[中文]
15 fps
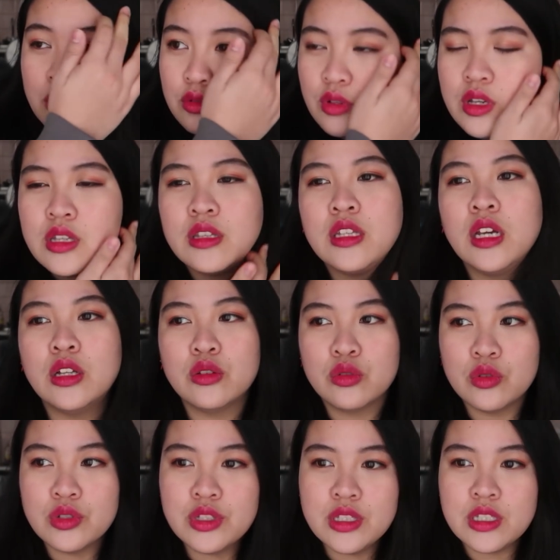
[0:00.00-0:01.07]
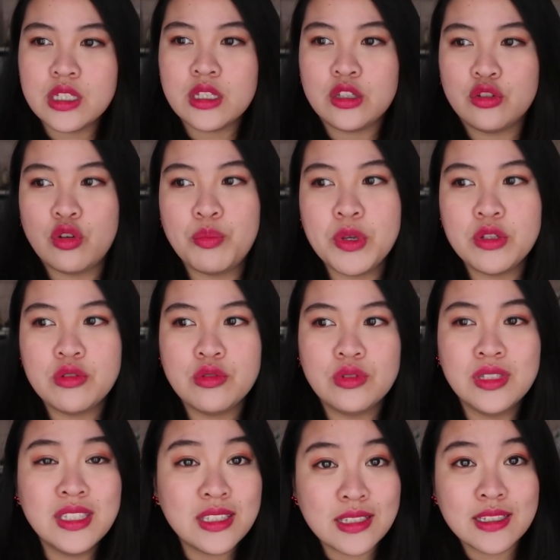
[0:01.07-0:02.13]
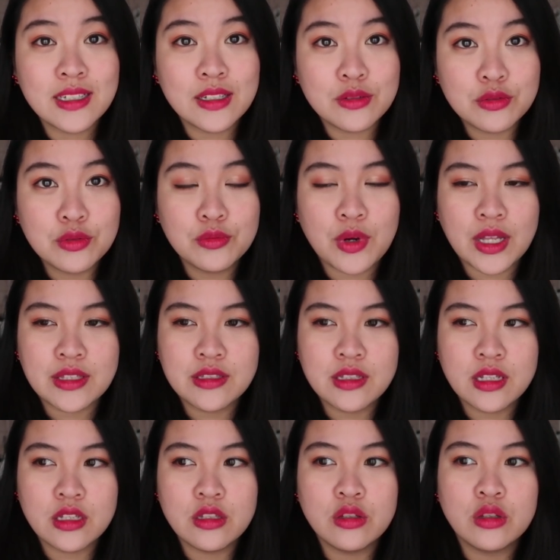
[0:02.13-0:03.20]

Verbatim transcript: 所以你很多事情你都必须自己一个人去完成。